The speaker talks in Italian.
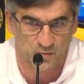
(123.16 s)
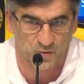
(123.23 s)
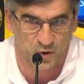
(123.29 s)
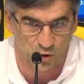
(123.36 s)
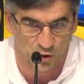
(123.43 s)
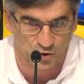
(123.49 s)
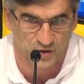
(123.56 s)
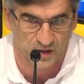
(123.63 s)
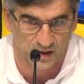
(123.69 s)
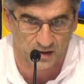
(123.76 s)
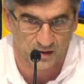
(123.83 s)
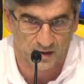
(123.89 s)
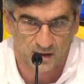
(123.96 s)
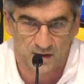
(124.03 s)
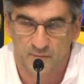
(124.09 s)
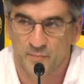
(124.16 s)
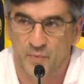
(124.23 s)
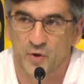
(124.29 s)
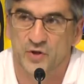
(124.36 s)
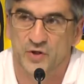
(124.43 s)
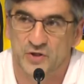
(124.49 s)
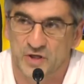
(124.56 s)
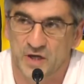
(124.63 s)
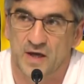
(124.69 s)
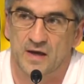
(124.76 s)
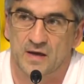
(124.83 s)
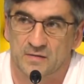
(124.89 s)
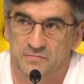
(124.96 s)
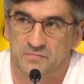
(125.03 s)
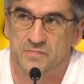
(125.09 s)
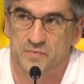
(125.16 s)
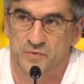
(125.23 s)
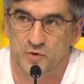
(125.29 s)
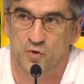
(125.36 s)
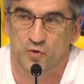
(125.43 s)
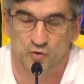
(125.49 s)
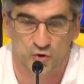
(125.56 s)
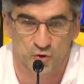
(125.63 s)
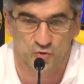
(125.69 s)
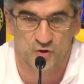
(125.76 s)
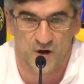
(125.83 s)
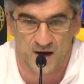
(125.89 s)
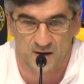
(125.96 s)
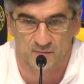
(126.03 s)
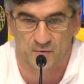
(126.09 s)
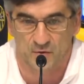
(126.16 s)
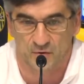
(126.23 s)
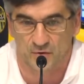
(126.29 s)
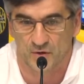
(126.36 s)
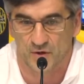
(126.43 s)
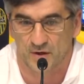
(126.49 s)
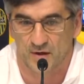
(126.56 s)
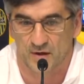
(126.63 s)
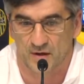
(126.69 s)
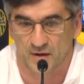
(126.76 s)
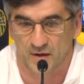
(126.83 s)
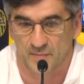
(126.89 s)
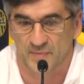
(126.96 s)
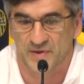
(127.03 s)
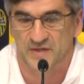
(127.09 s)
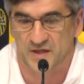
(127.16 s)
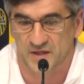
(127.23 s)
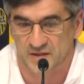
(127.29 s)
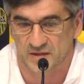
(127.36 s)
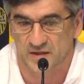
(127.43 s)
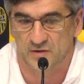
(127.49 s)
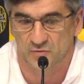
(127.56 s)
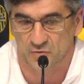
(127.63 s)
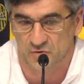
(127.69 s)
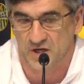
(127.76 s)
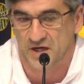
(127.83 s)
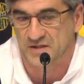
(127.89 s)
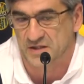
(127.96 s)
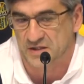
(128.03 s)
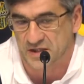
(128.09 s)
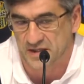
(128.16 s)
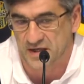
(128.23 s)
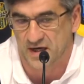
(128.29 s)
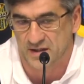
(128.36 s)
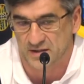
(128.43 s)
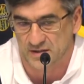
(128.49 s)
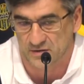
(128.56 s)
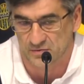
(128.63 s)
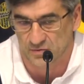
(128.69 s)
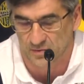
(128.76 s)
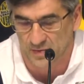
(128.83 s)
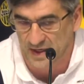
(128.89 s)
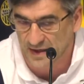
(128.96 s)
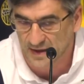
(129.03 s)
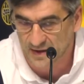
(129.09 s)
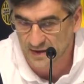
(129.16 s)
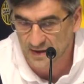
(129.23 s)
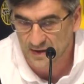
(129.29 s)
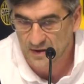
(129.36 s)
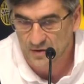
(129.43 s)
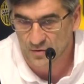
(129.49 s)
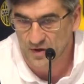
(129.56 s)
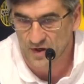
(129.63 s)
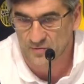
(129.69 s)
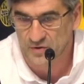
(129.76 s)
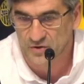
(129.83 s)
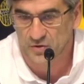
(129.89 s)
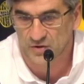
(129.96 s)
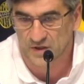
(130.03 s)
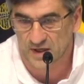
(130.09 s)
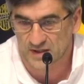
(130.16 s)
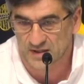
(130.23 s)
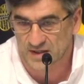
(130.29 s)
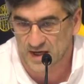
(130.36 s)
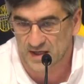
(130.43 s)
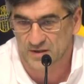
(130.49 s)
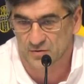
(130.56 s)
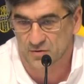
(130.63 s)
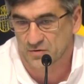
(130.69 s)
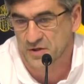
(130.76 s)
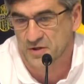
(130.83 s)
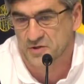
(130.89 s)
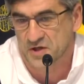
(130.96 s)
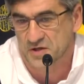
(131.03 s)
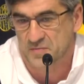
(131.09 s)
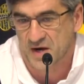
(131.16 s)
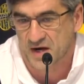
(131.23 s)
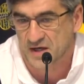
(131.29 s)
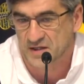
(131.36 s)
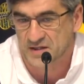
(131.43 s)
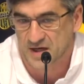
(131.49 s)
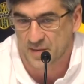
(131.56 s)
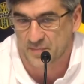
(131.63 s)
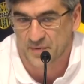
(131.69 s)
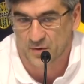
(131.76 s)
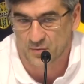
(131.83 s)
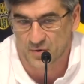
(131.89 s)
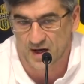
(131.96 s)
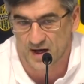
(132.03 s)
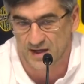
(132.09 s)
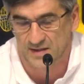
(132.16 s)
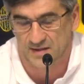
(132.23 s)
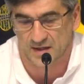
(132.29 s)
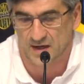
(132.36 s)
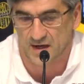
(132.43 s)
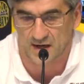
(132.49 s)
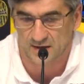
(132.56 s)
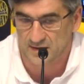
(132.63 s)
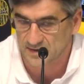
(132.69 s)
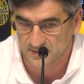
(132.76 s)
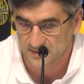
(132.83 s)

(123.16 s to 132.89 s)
come rosa. Poi sì, continuiamo, il, il, Presidente ha dato un grande segnale secondo me con l'acquisto di lasagne dove cioè, magari si apre un'altra